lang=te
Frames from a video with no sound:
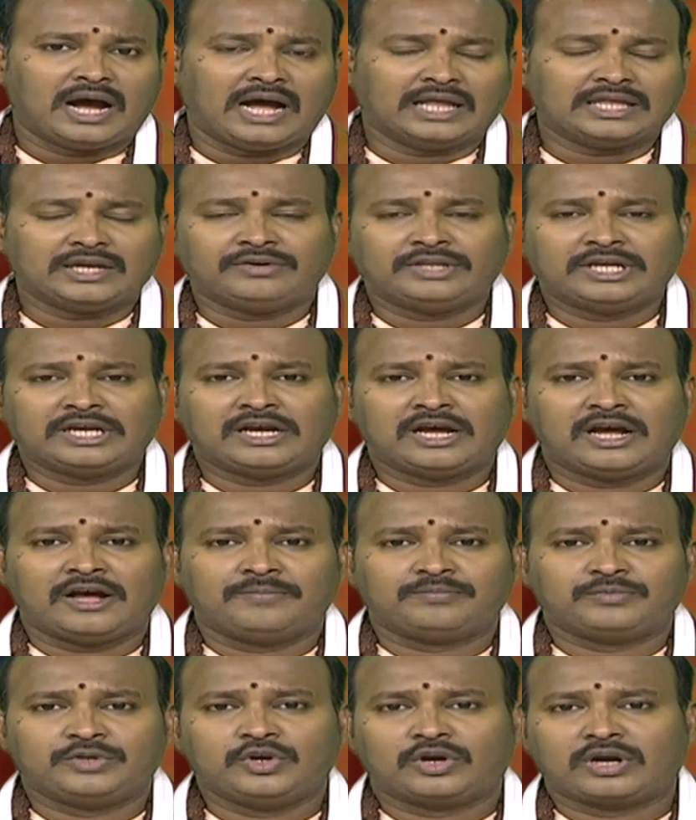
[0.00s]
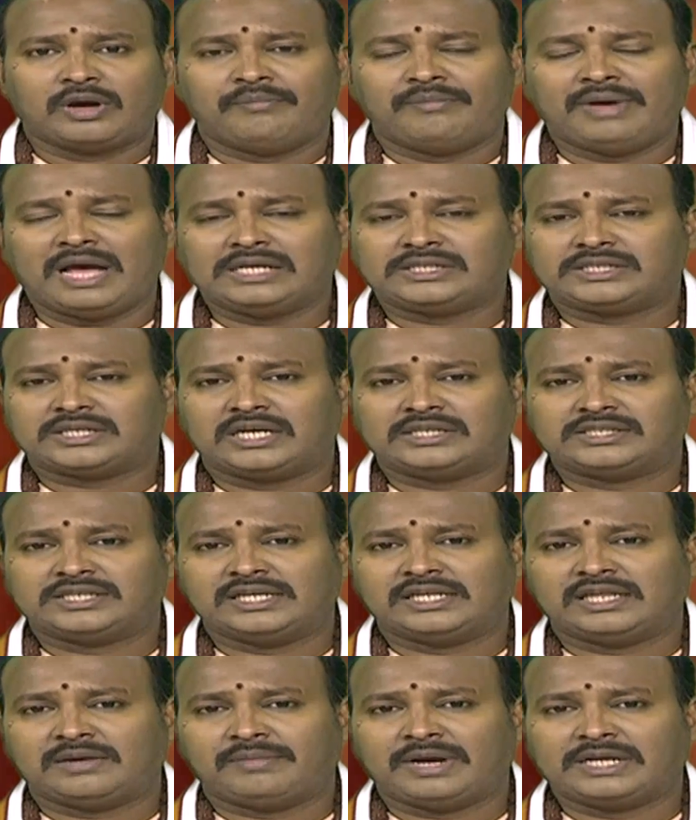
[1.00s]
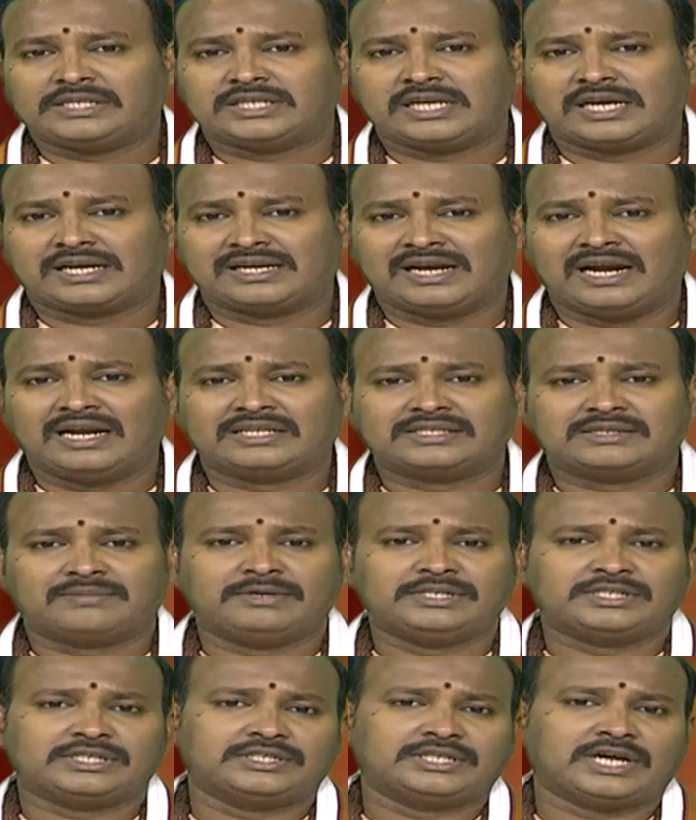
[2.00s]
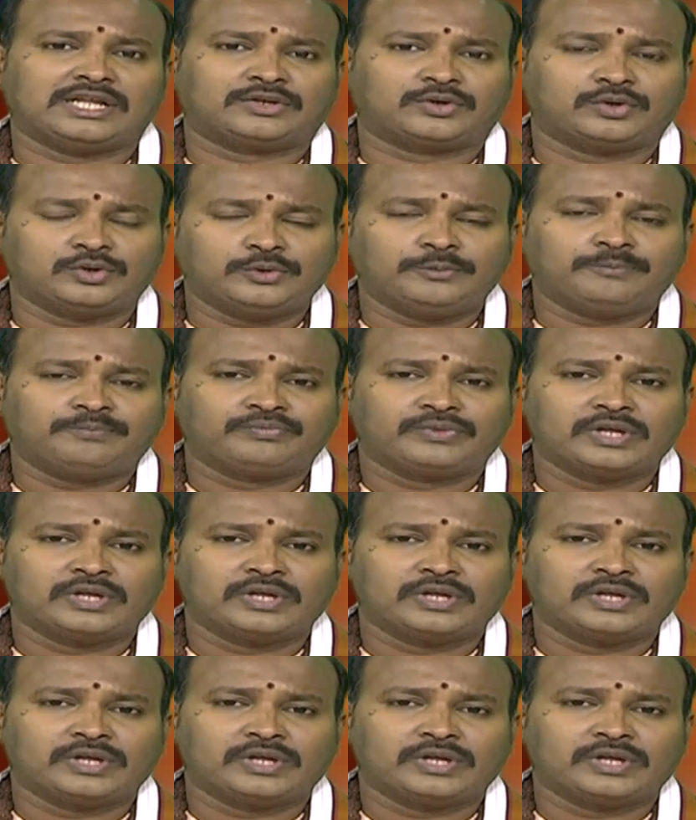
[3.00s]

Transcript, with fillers: అదేవిధంగా ఈ యొక్క మేషరాశి లేదా మేష లగ్నానికి సంబంధించిన జాతకులు